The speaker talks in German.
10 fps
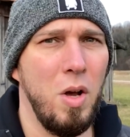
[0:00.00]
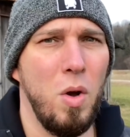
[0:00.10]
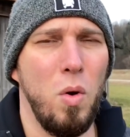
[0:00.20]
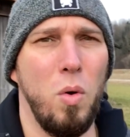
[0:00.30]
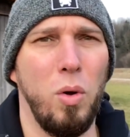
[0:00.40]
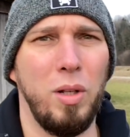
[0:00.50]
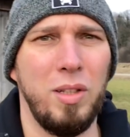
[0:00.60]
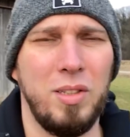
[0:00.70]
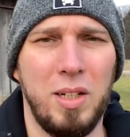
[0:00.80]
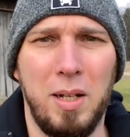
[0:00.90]

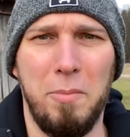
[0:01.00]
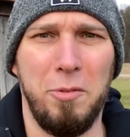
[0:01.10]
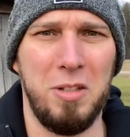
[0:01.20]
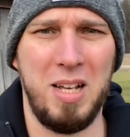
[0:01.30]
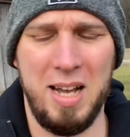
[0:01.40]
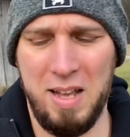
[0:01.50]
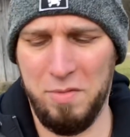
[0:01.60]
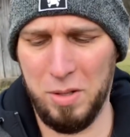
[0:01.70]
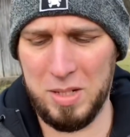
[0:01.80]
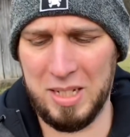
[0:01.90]
Und ähm, von daher
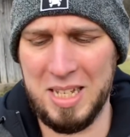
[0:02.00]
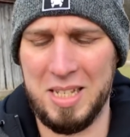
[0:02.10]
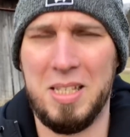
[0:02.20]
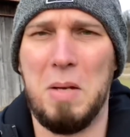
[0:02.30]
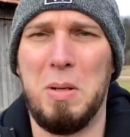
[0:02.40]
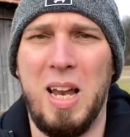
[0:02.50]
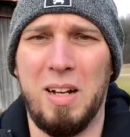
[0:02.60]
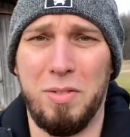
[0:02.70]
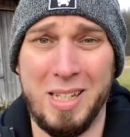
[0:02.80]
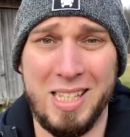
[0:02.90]
wird dieses Thema
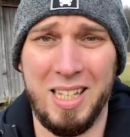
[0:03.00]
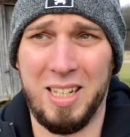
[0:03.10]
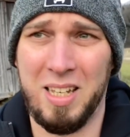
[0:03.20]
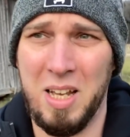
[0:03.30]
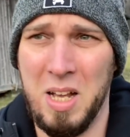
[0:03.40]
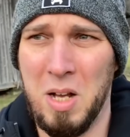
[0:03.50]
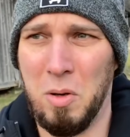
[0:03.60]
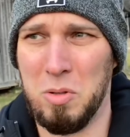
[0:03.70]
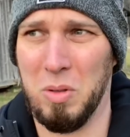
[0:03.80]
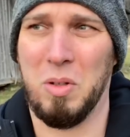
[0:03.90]
langfristig
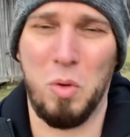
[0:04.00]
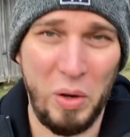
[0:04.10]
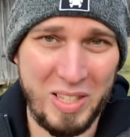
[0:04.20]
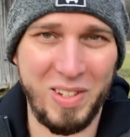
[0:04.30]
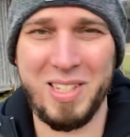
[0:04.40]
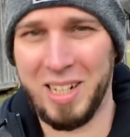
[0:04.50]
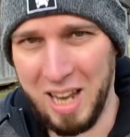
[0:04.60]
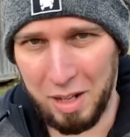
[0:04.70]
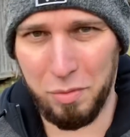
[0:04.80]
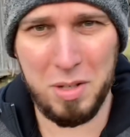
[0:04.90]
also kurzfristig,
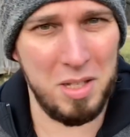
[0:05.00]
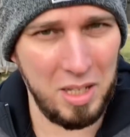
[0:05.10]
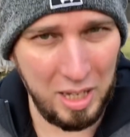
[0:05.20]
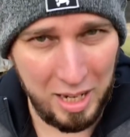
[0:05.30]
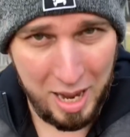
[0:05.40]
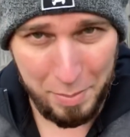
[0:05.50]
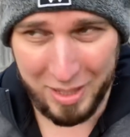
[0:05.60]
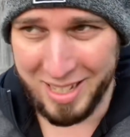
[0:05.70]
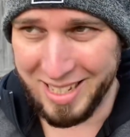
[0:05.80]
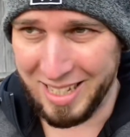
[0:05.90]
langfristig in
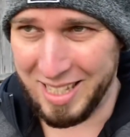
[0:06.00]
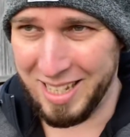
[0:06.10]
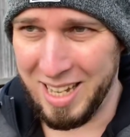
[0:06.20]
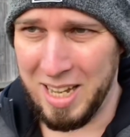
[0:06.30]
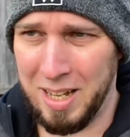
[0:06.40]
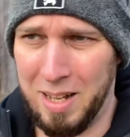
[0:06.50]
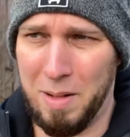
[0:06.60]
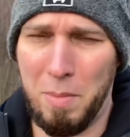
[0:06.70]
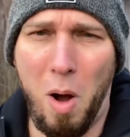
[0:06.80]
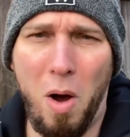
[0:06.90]
Klammern gesetzt,
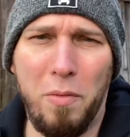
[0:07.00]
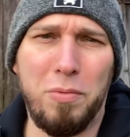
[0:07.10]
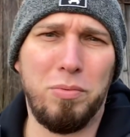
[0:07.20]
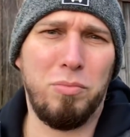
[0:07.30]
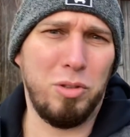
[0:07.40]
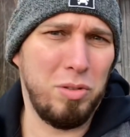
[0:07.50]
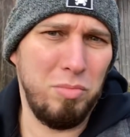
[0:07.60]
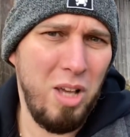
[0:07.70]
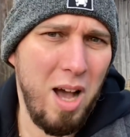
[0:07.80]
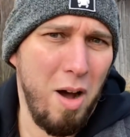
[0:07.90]
ähm, auch auf das,
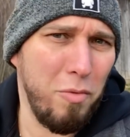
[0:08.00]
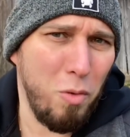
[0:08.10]
ja auf